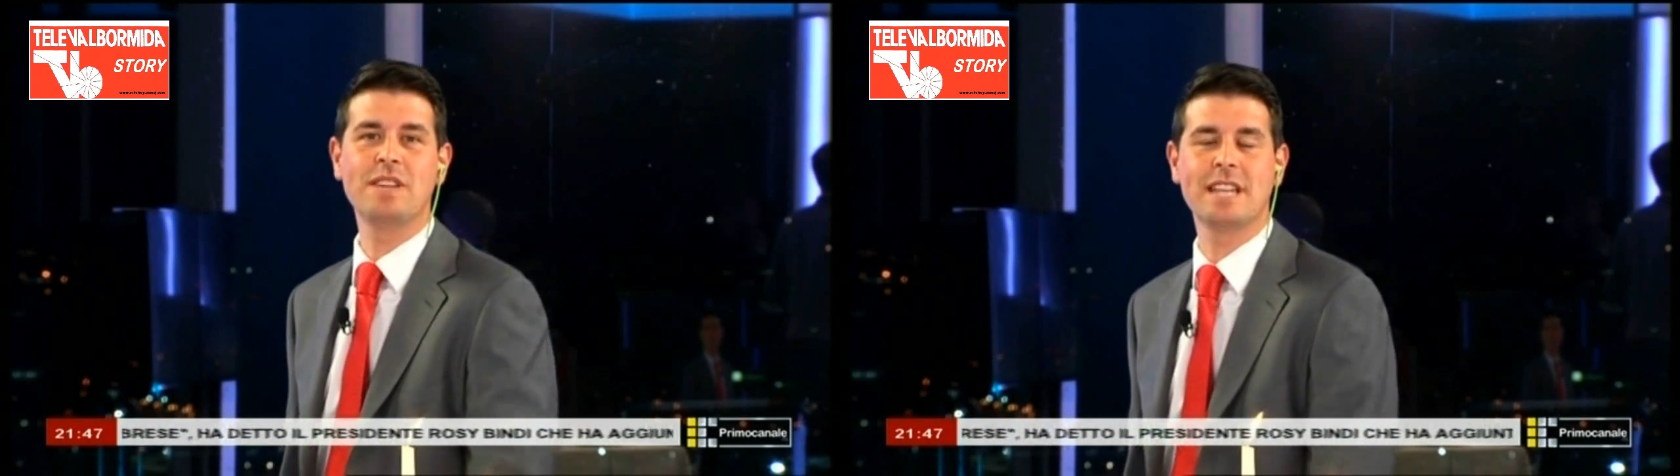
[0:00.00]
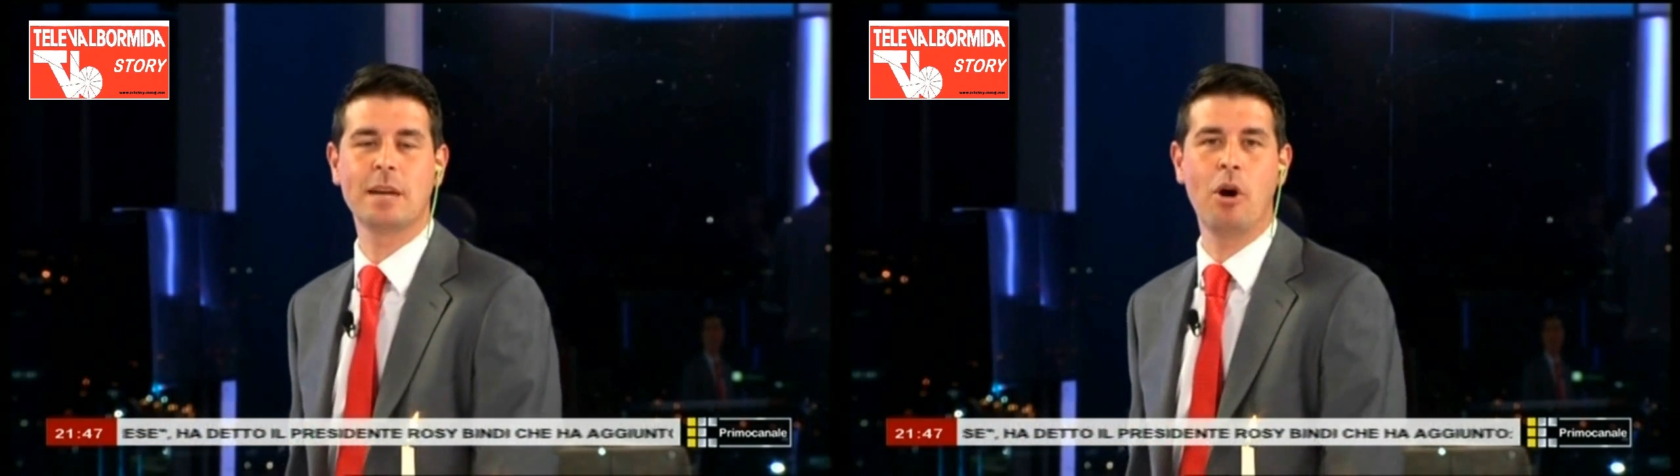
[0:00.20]

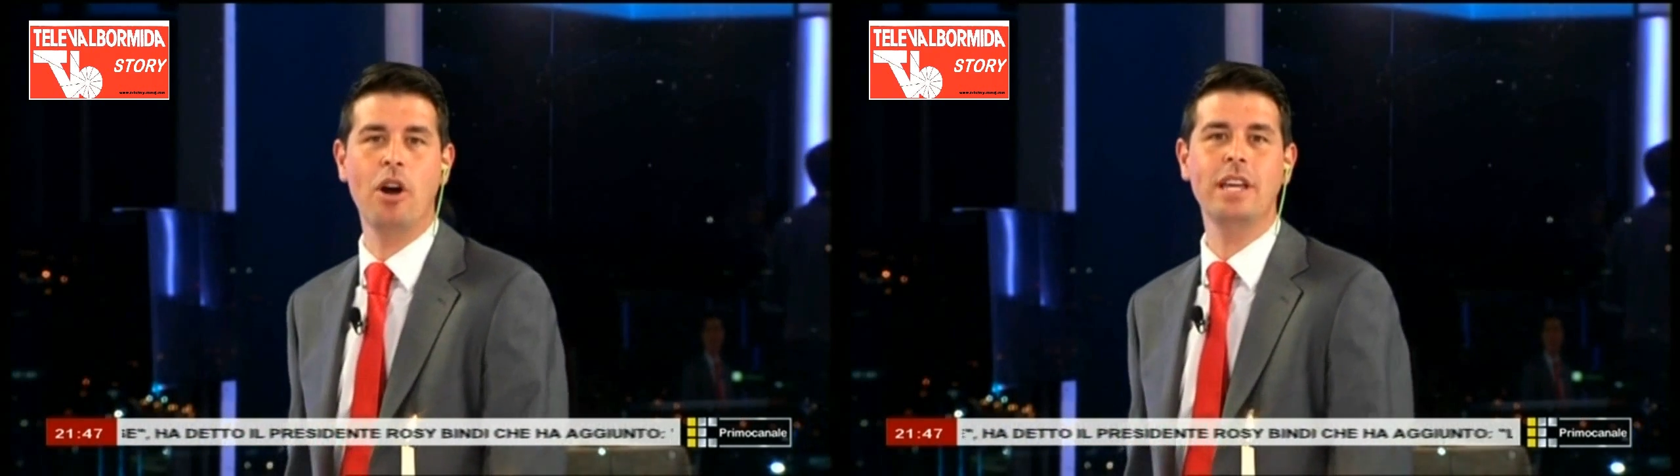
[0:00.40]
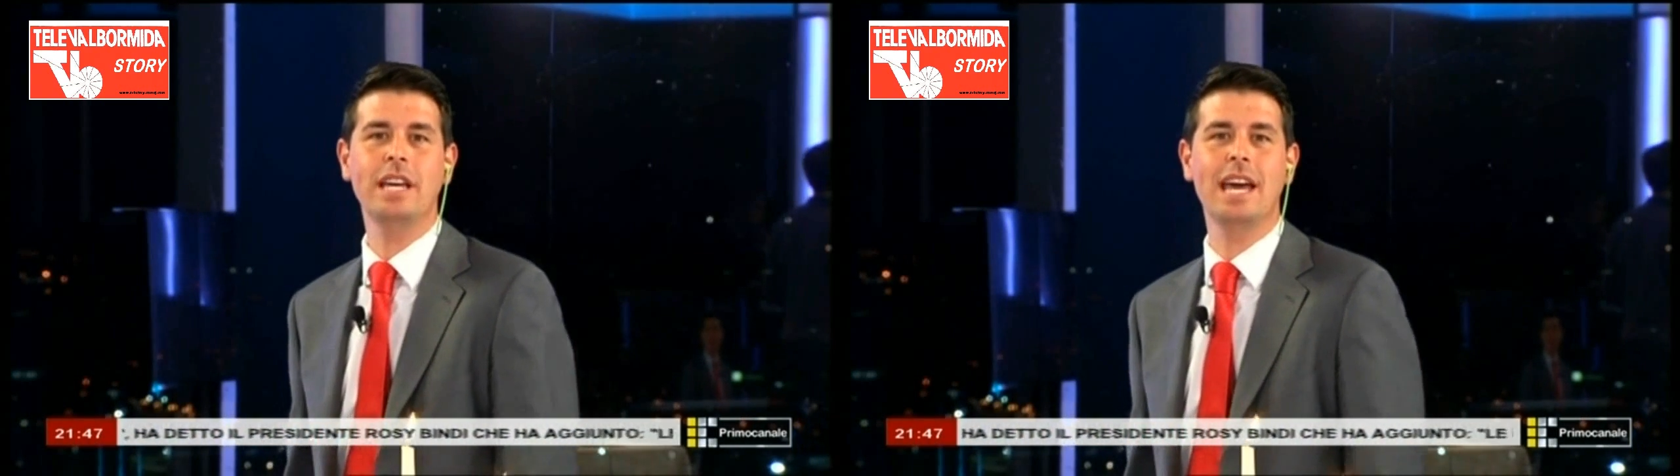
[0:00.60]

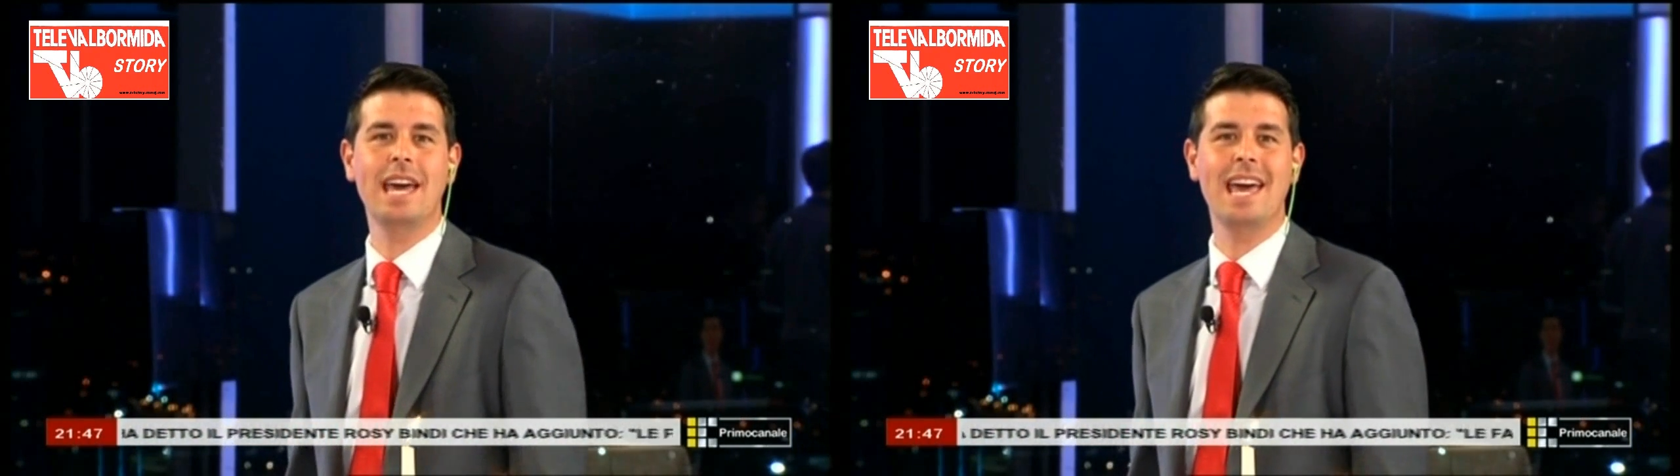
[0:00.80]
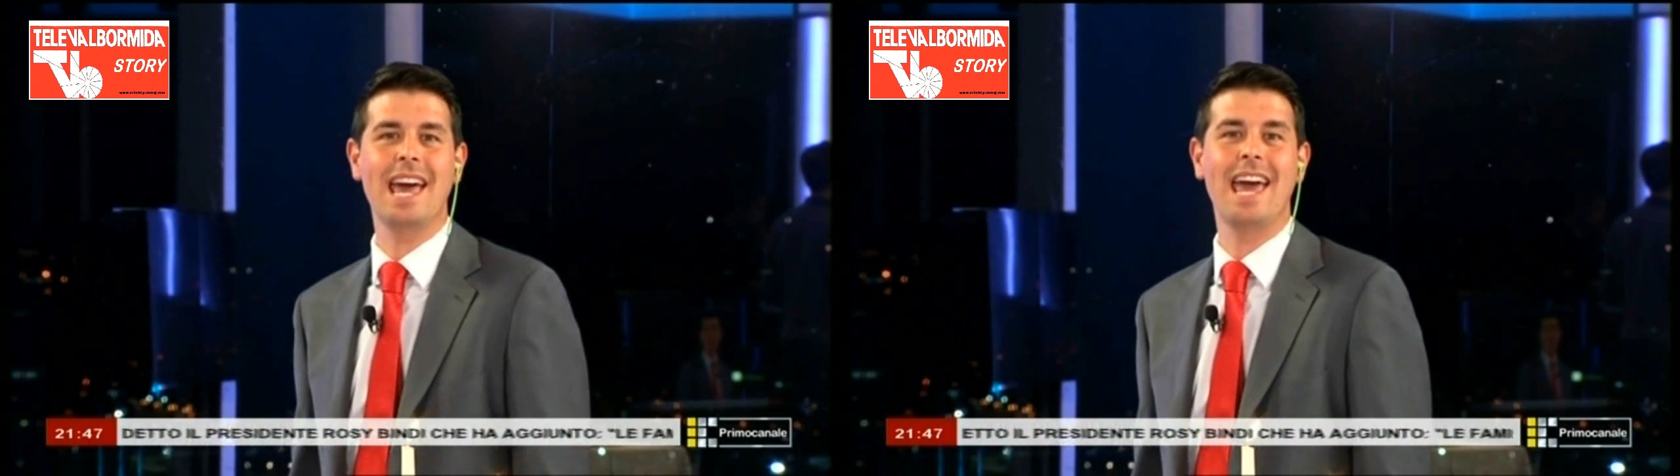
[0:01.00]

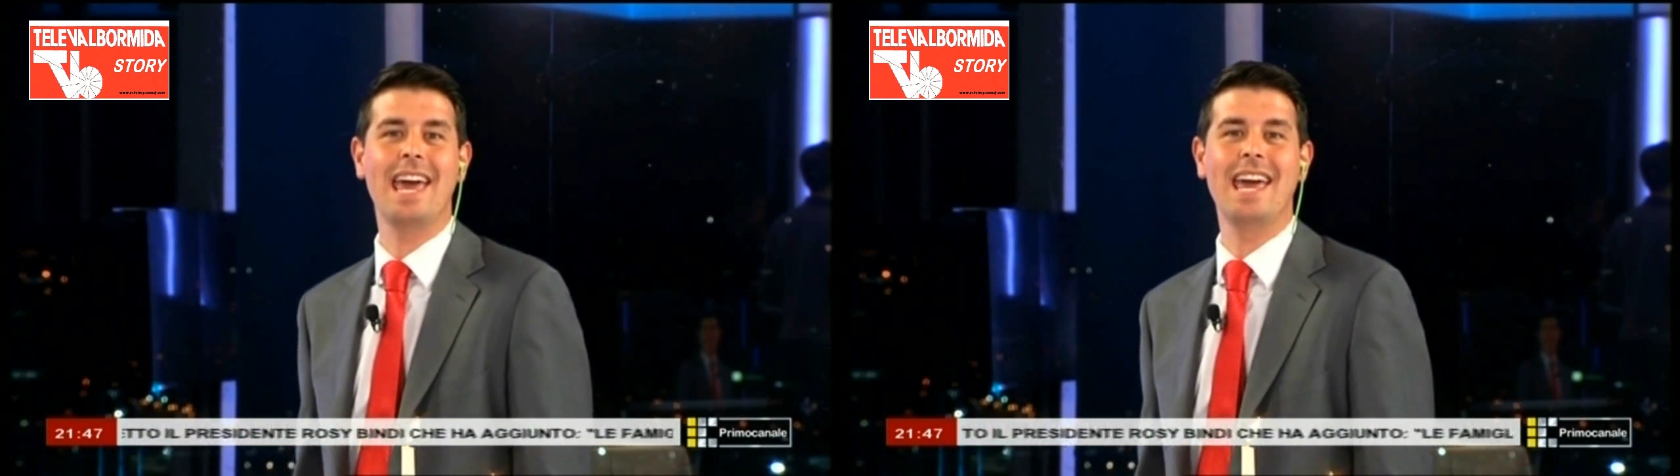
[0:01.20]
fisarmoniche